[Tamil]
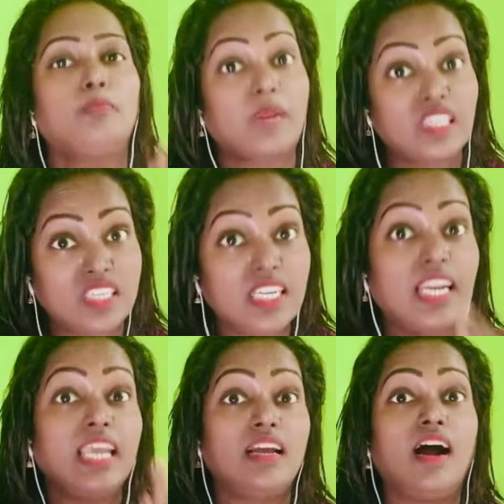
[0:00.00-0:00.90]

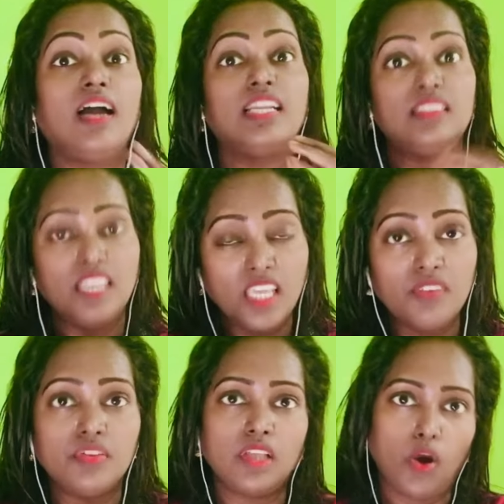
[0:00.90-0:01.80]
பிரச்சனைக்கான
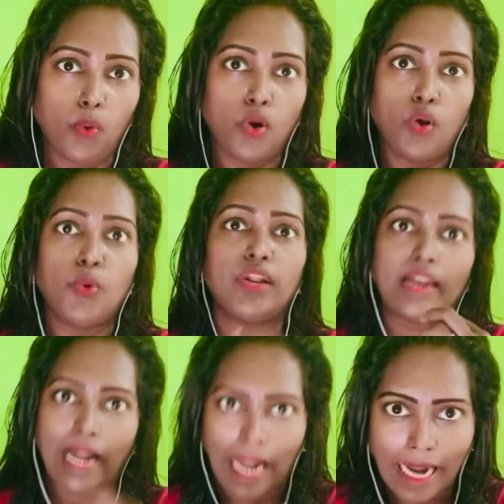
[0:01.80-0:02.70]
தீர்வு தான் உங்களோட
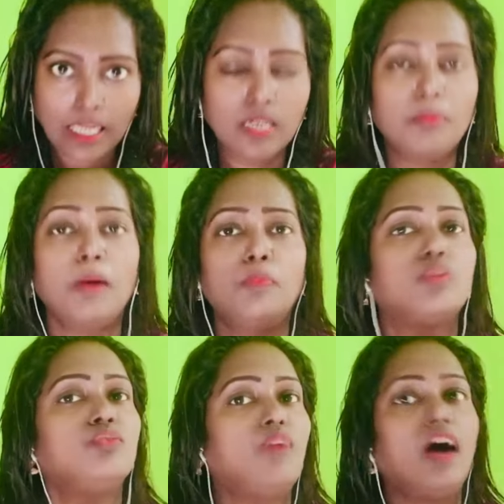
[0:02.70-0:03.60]
ரேண்டமாக
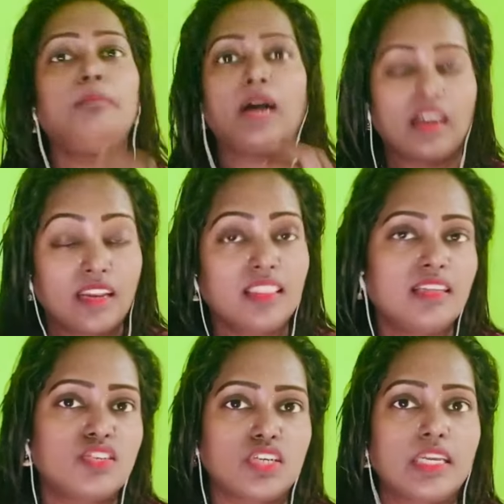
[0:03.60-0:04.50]
பொதுவாக
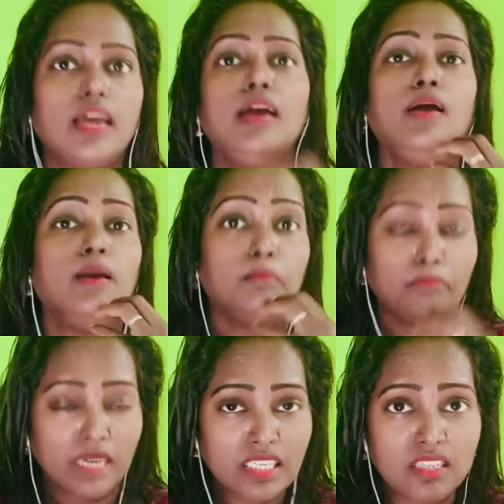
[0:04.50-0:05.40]
பகிர்ந்துட்டுருக்கேன்
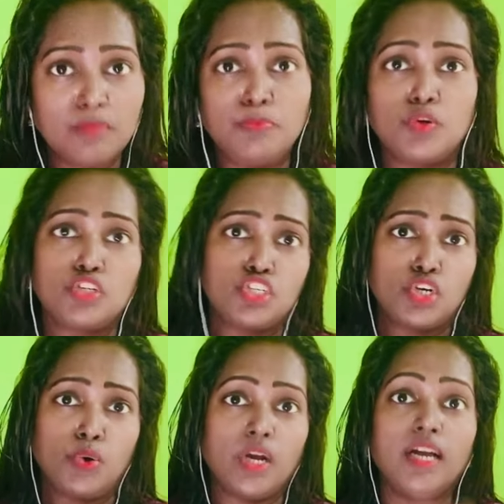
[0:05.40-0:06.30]
மஸ்ட்டு
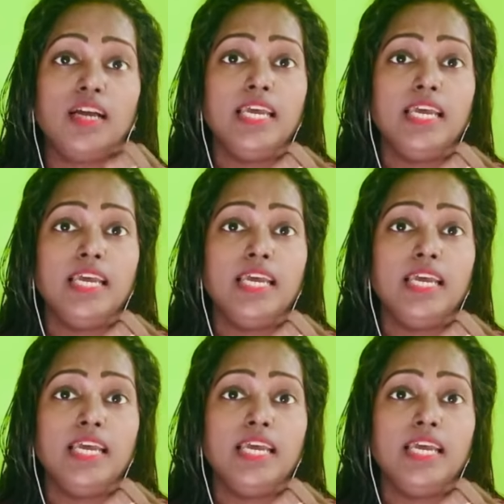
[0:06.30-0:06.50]
புரிஞ்சுக்கோங்க